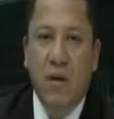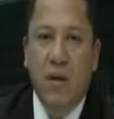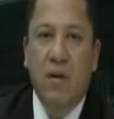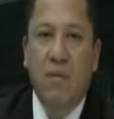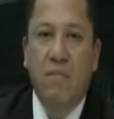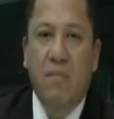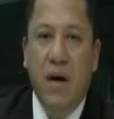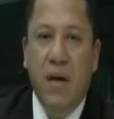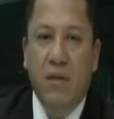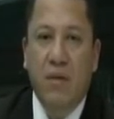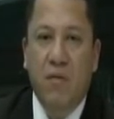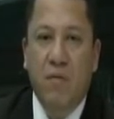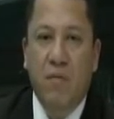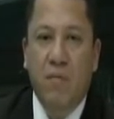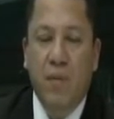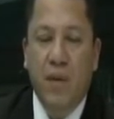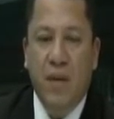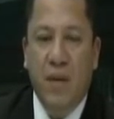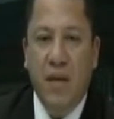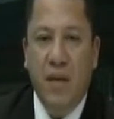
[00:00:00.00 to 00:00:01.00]
y más
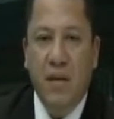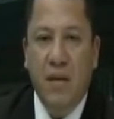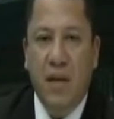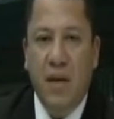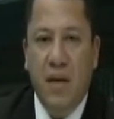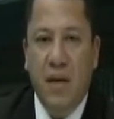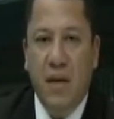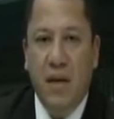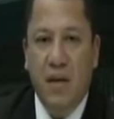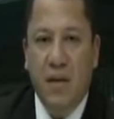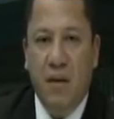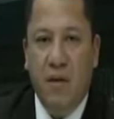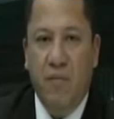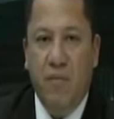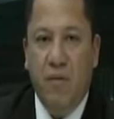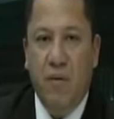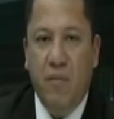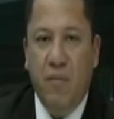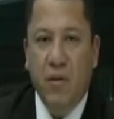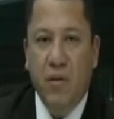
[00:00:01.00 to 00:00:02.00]
competencias en esta
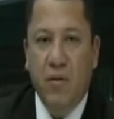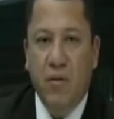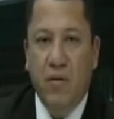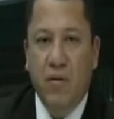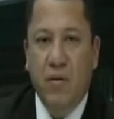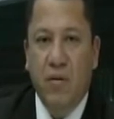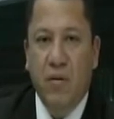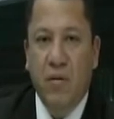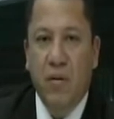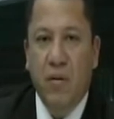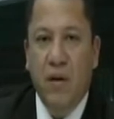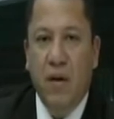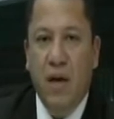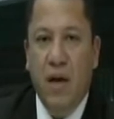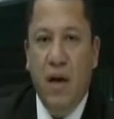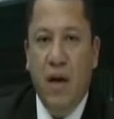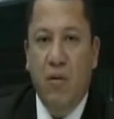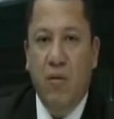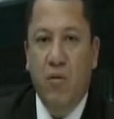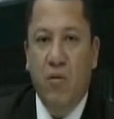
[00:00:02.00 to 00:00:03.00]
formación
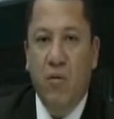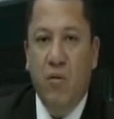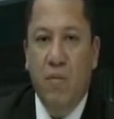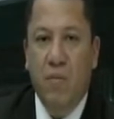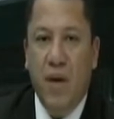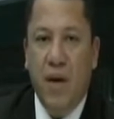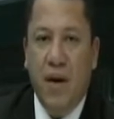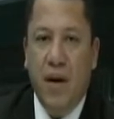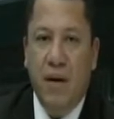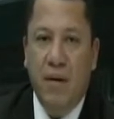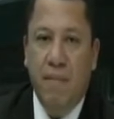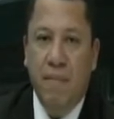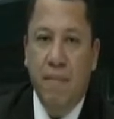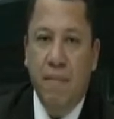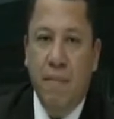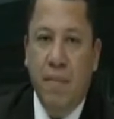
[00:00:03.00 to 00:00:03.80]
económica.